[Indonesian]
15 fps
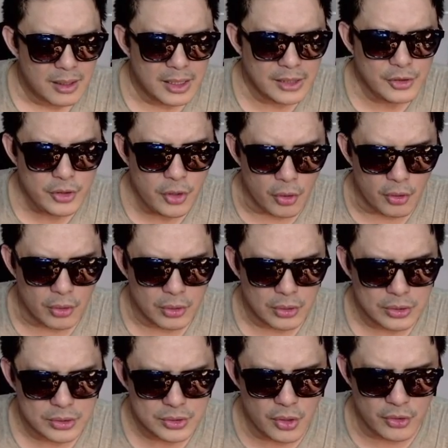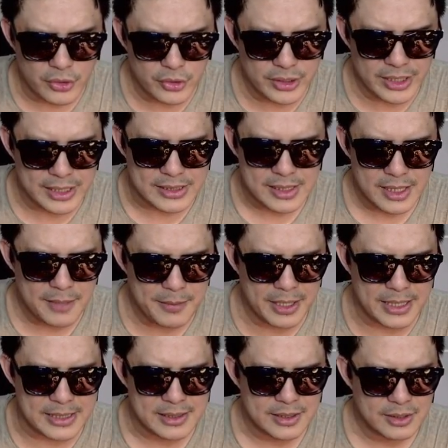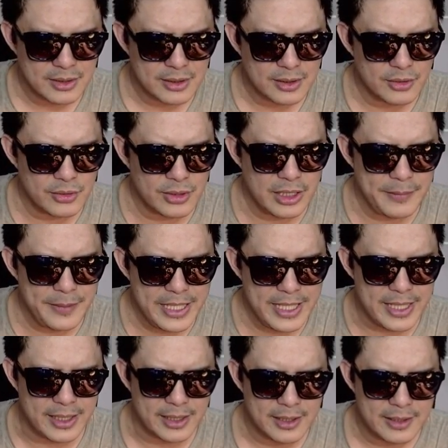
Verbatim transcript: Itu Yo Jong Yun guys. Emang guys, kok ada beda ya?